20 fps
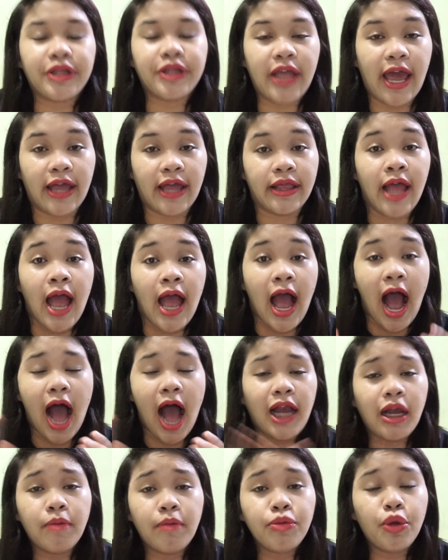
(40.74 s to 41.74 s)
10!
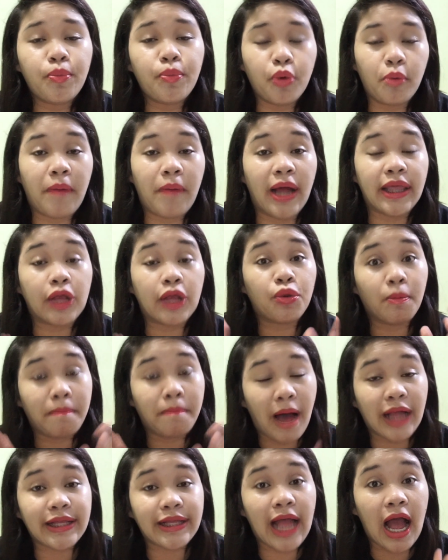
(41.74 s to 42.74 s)
Alam nyo po ba na nung
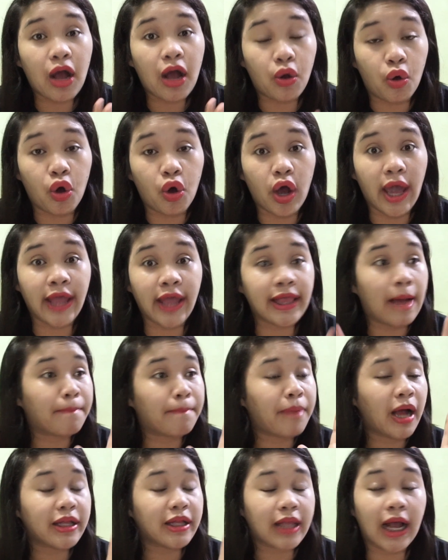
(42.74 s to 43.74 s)
bata ako, eh
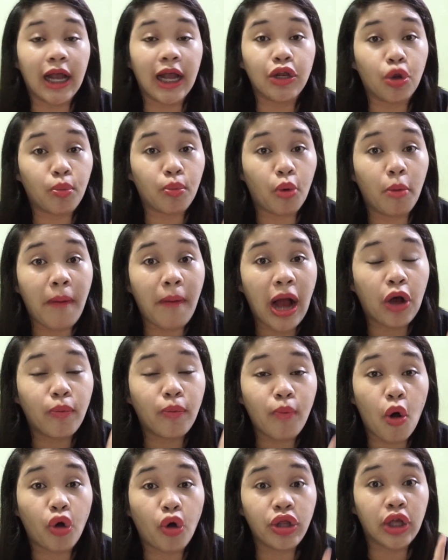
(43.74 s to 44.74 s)
napakatagal ko po bago
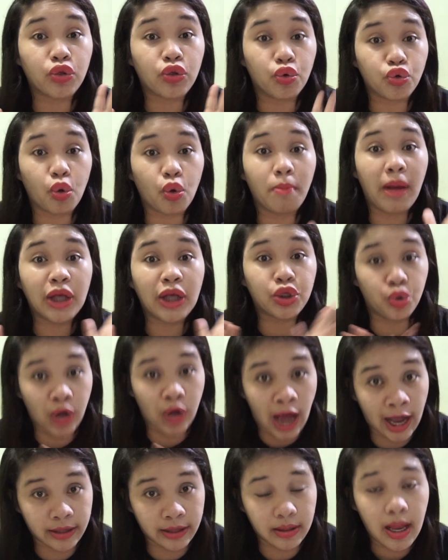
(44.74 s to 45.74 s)
po ako natutong
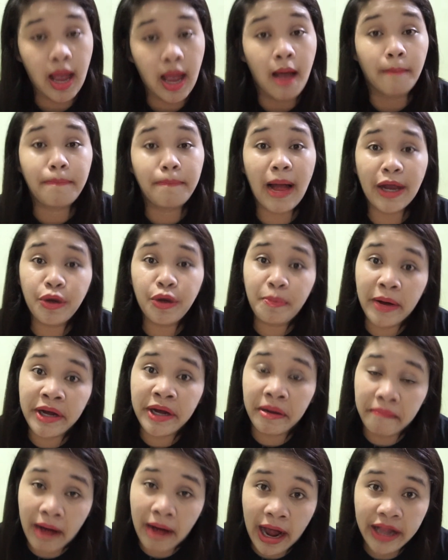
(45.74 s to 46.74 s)
magsulat. Ano ba
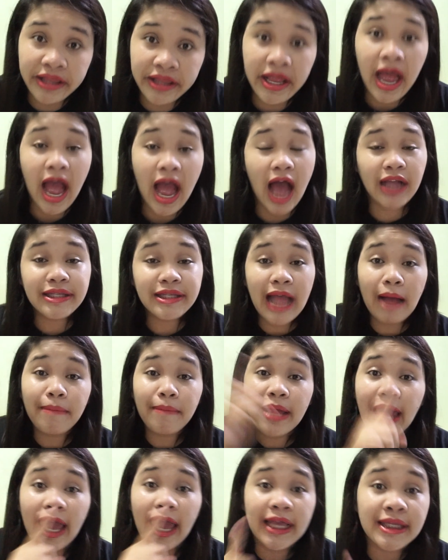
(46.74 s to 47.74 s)
naman? Ang
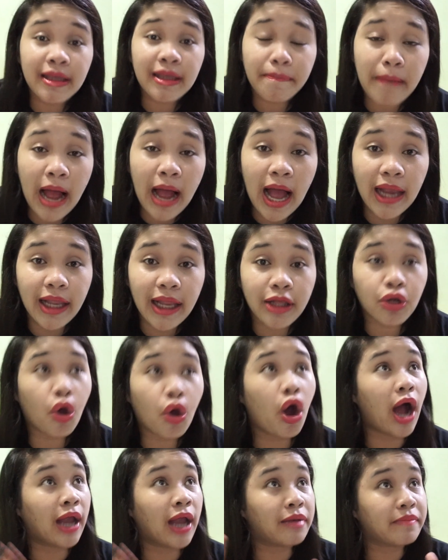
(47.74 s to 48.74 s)
daming S sa pangalan ko,
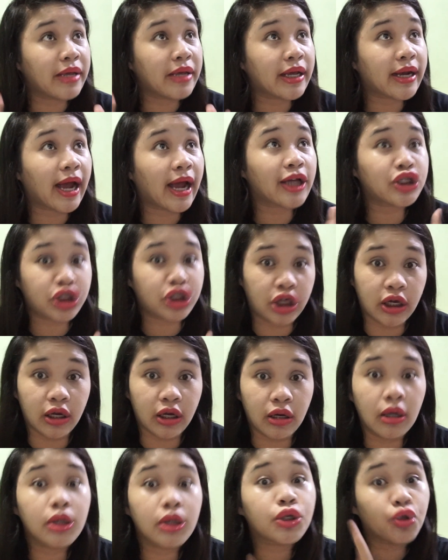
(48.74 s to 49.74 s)
Almira
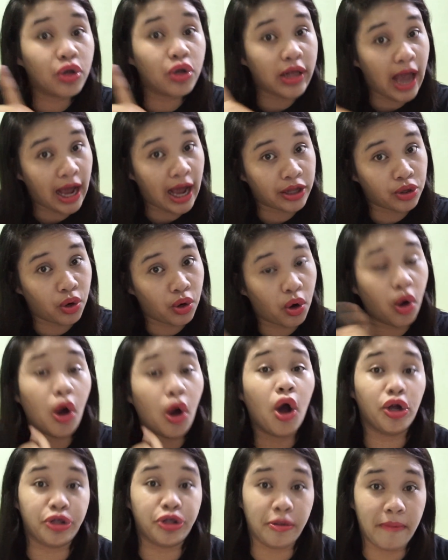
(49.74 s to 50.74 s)
Sheil Suliano.
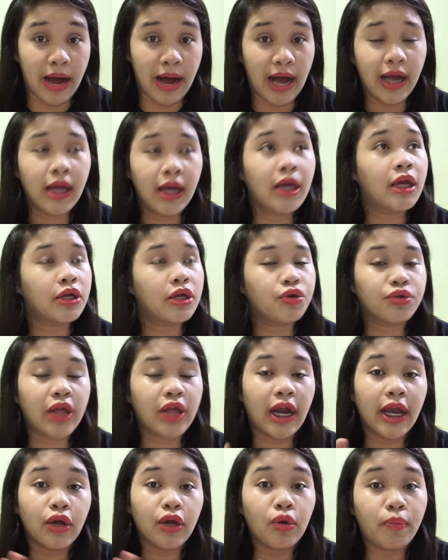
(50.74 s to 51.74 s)
O, di ba? Yung
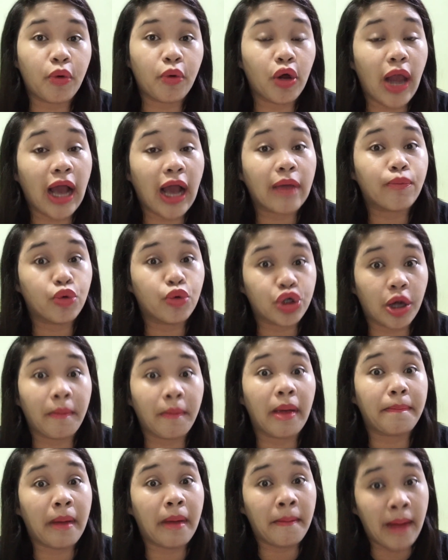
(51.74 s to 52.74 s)
nanay ko po, lagi po siyang
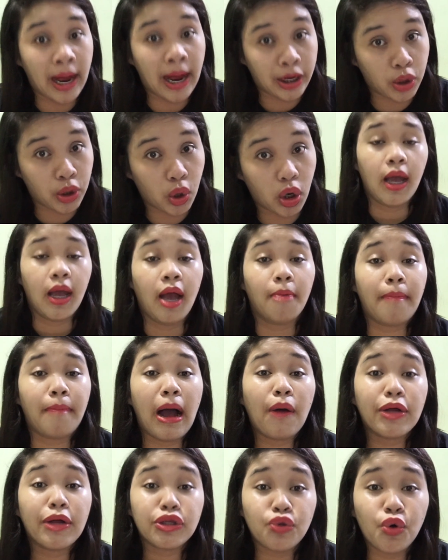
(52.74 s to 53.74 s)
may pamalo.
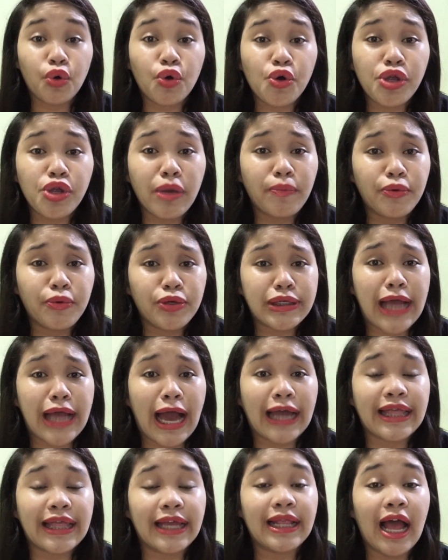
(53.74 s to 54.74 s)
Bawat turo niya po sa
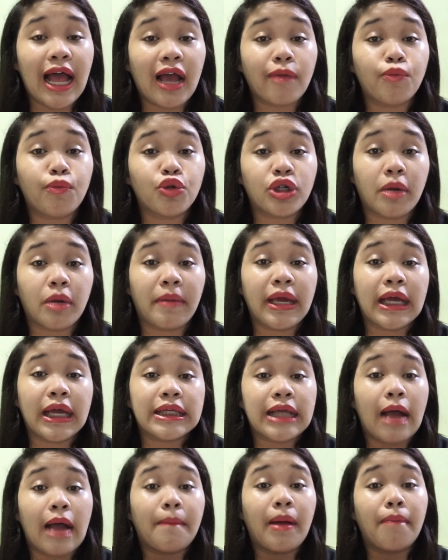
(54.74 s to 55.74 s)
akin, ay lagi po siyang may
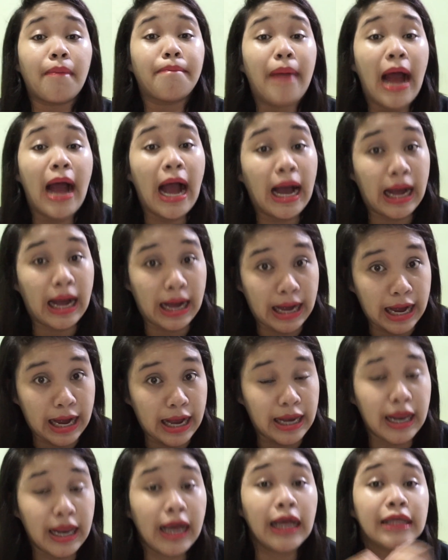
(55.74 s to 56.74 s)
kasamang
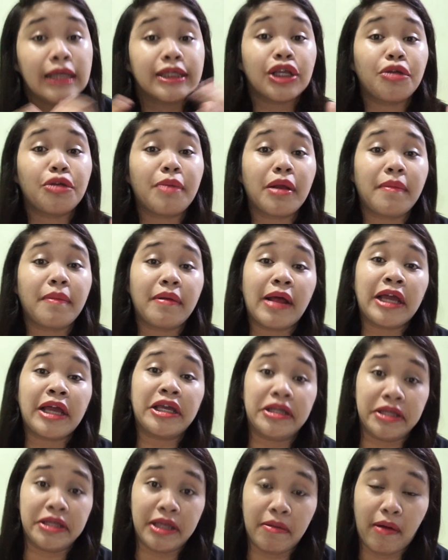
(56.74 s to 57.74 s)
bakal. Sino ba naman ang
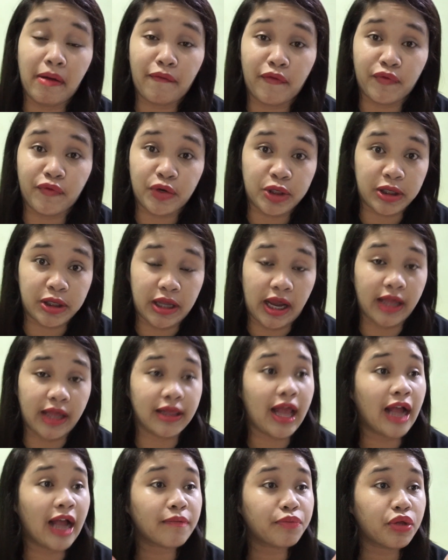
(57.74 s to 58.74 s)
hindi mapufrustrate?
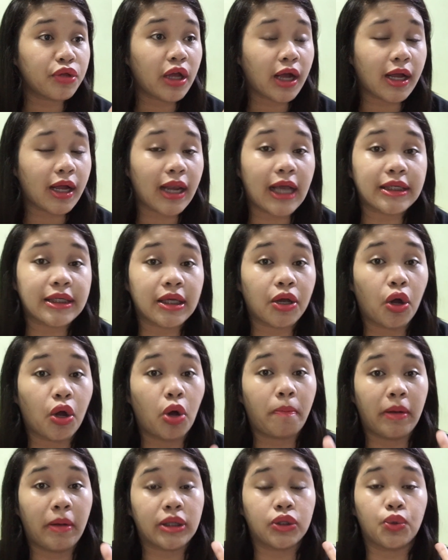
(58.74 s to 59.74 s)
Lahat po ng kaklase
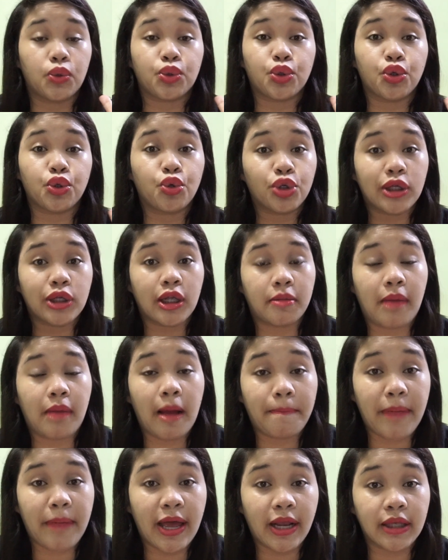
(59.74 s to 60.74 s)
ko, pag sinusundo sila ng mga
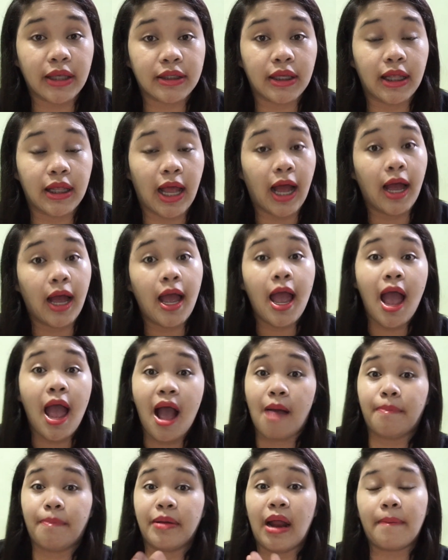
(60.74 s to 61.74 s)
parents nila,
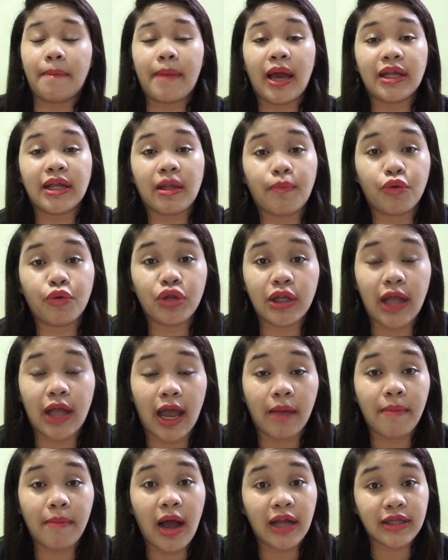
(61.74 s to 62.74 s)
ang pinapakita po nila
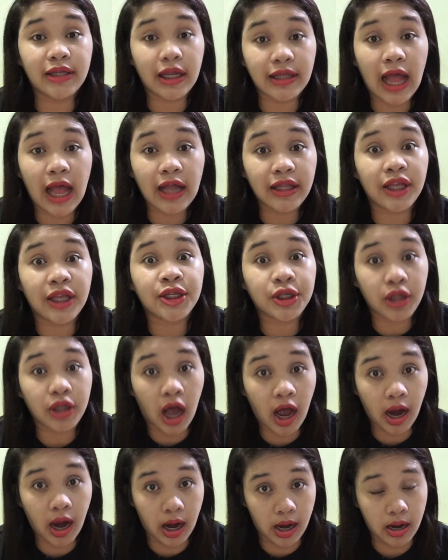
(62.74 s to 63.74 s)
ay mga tatak na
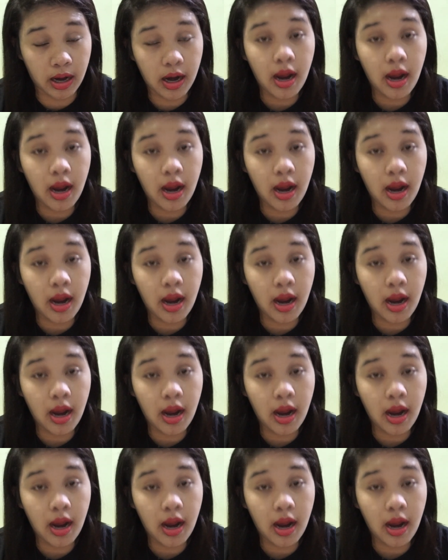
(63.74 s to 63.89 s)
star.